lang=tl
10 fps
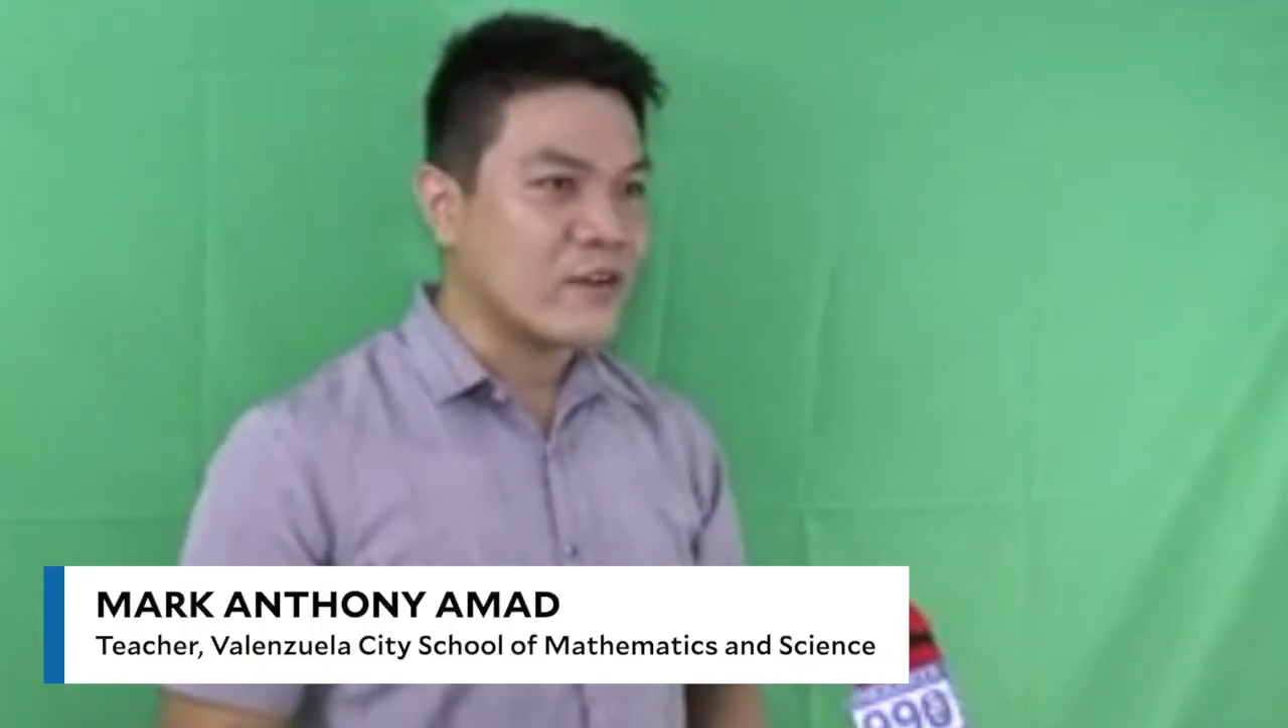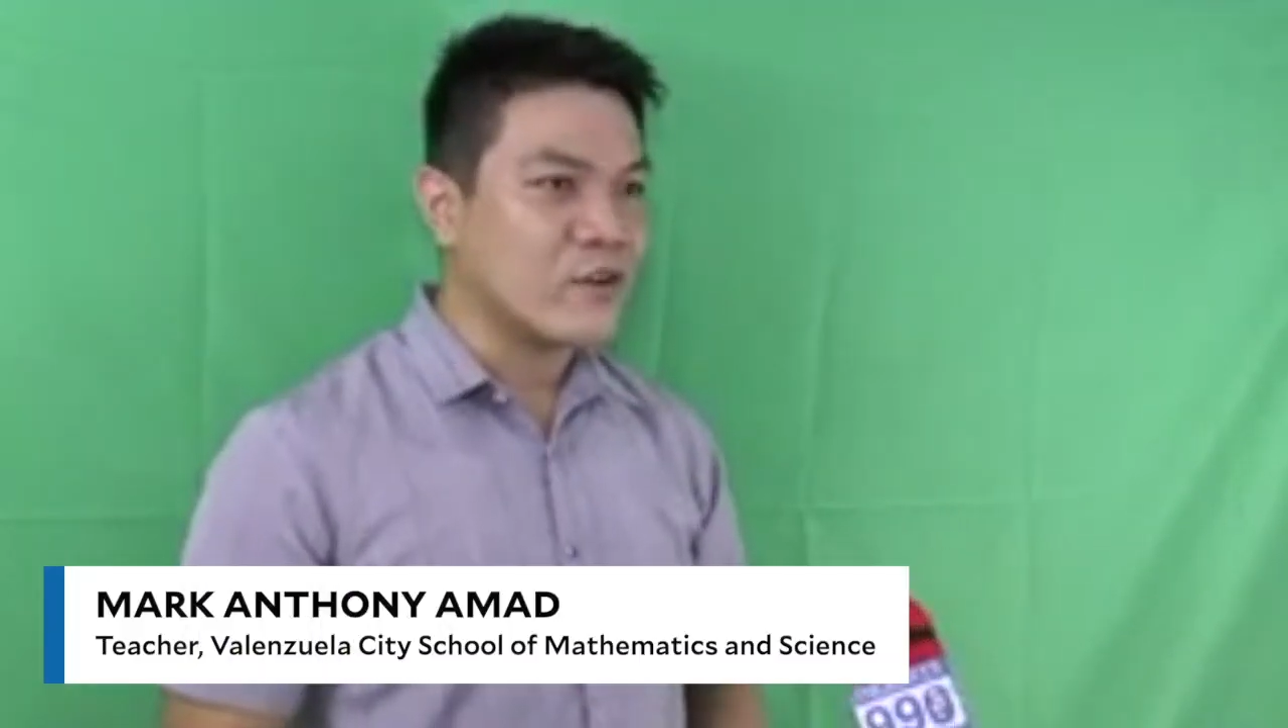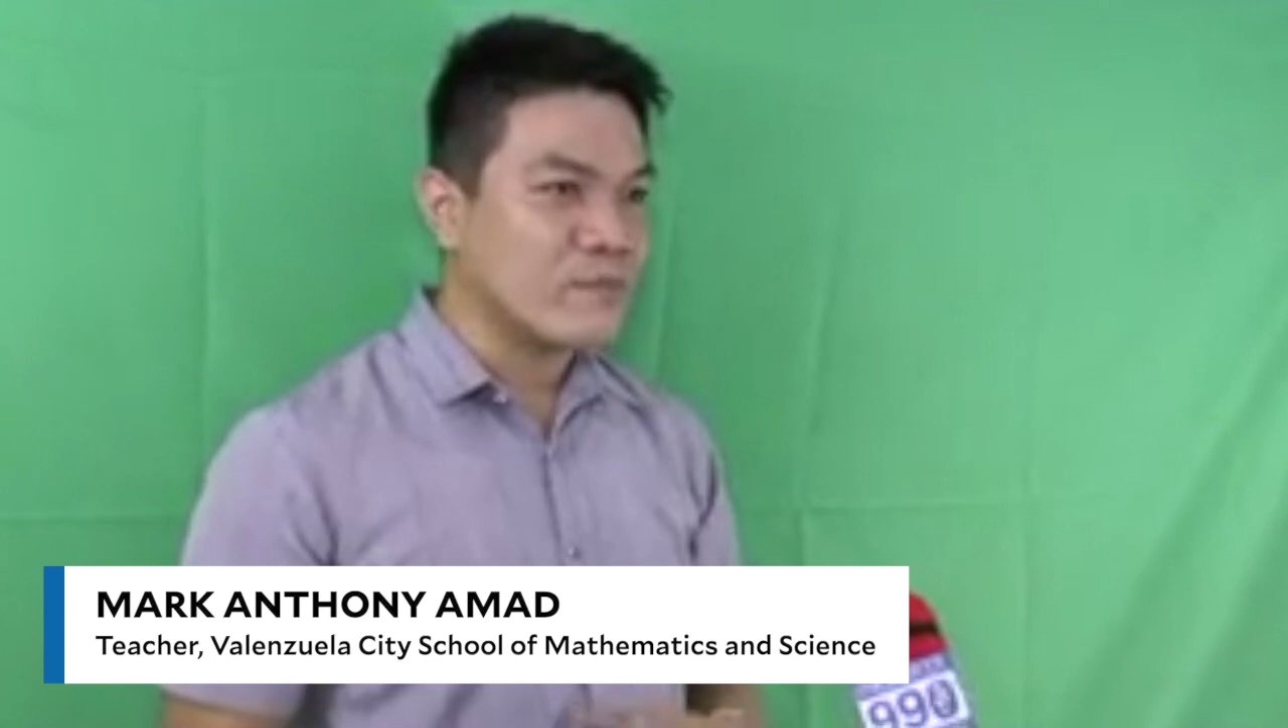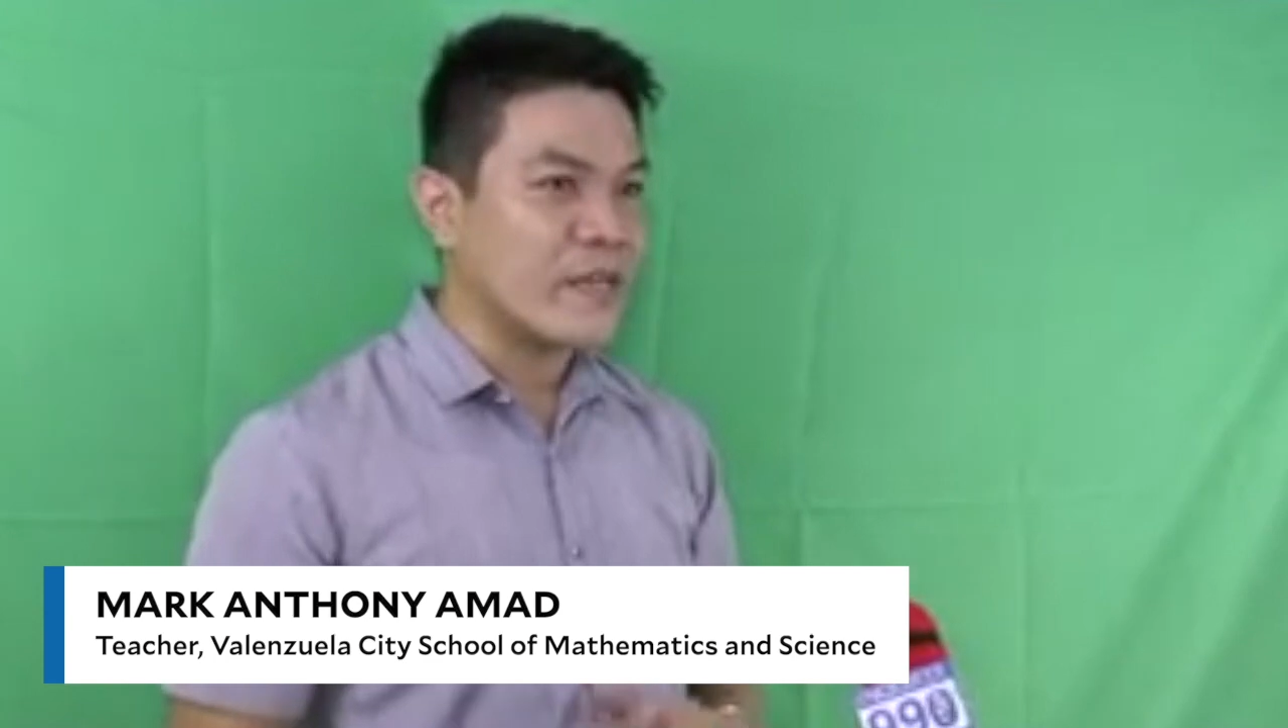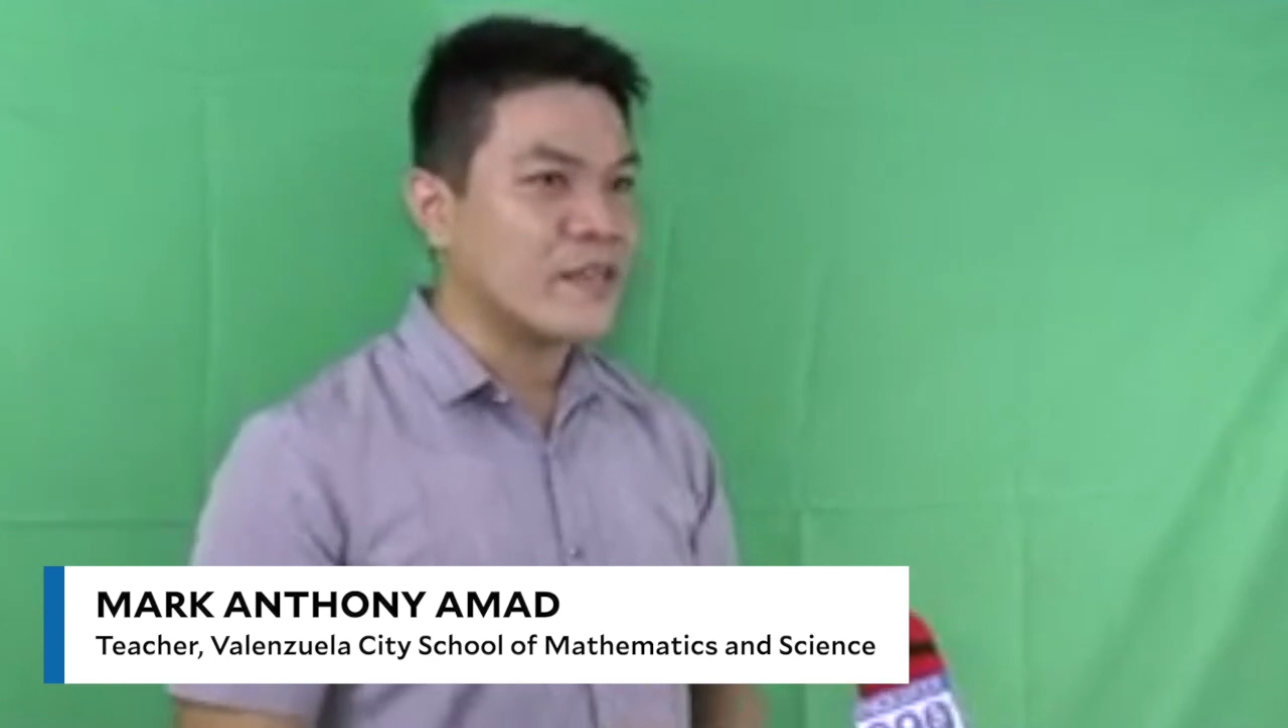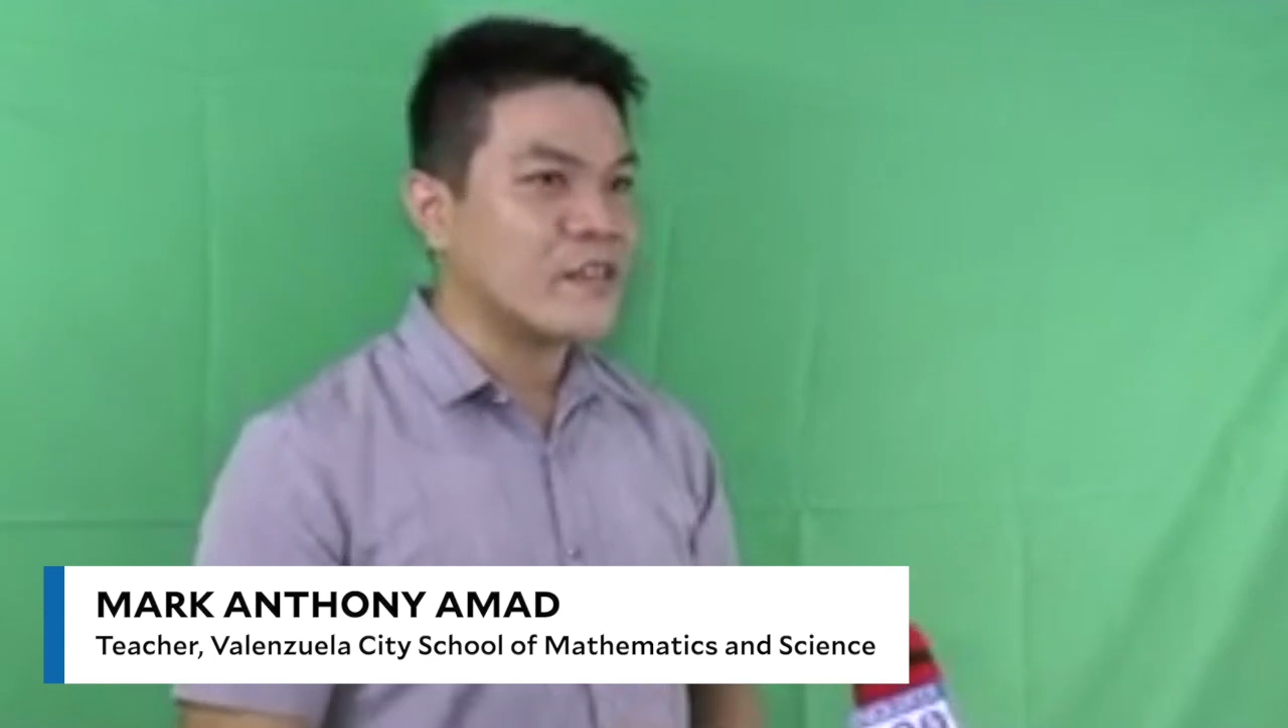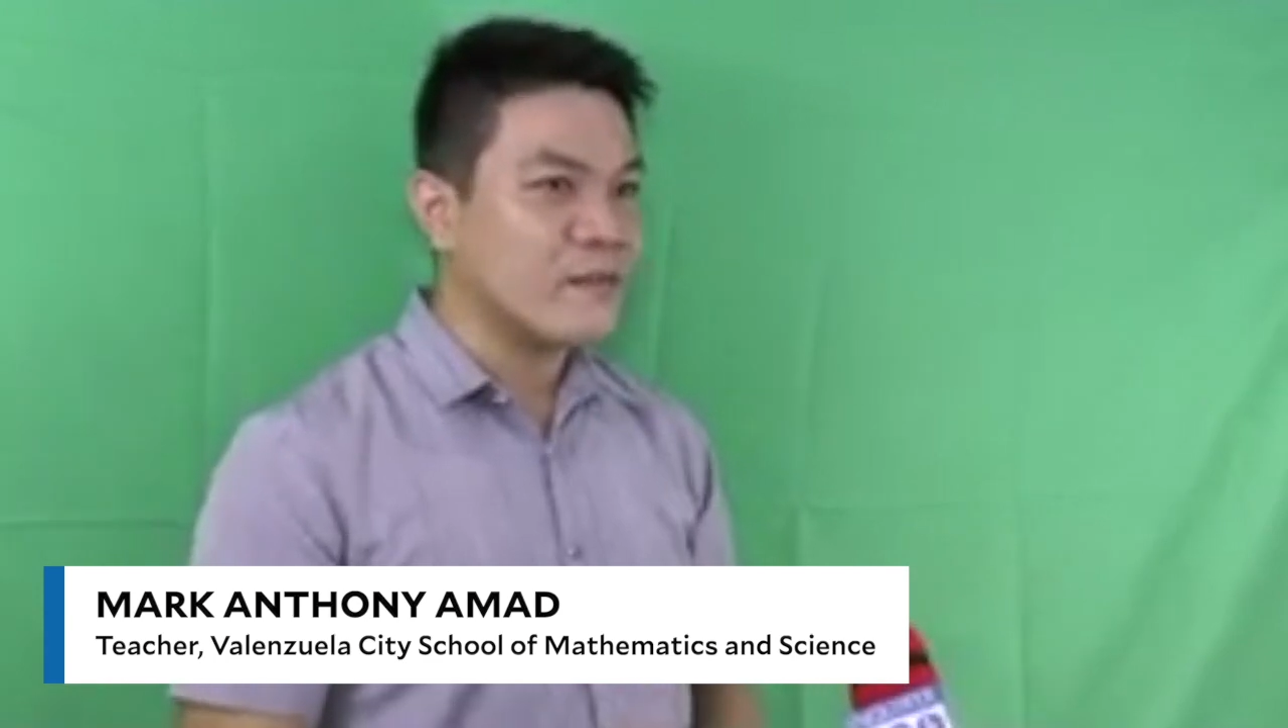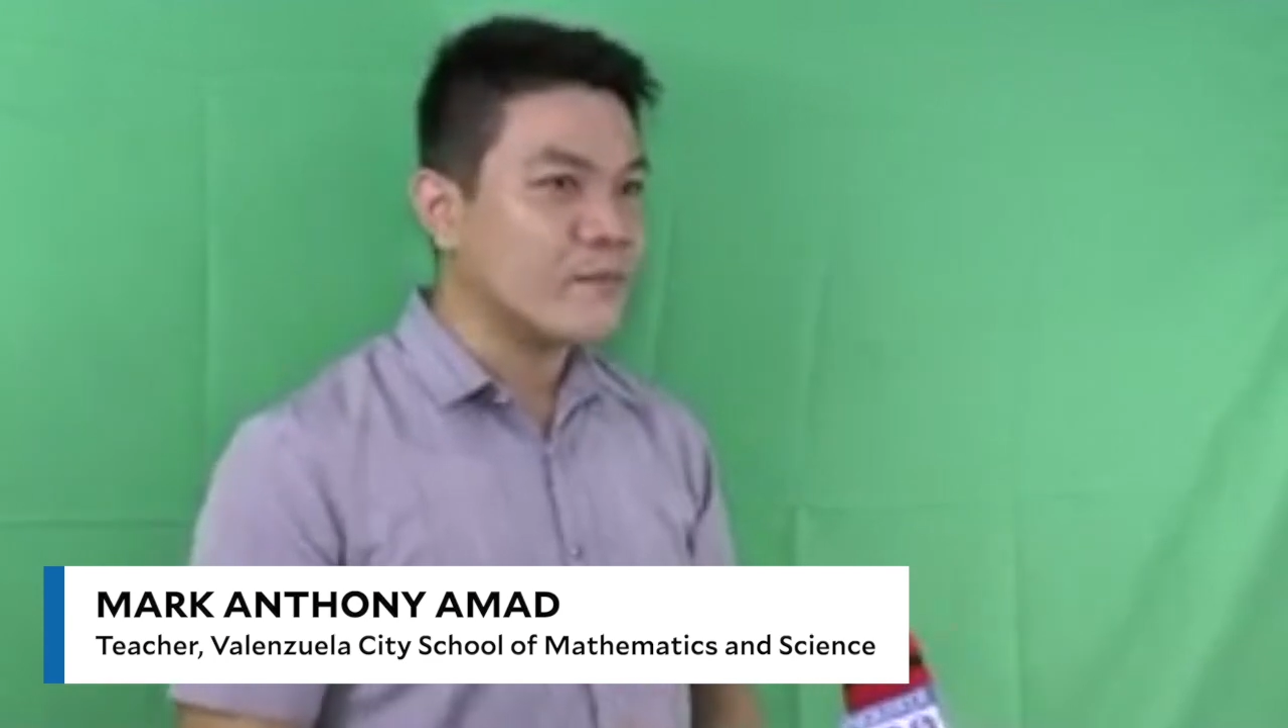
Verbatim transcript: competitive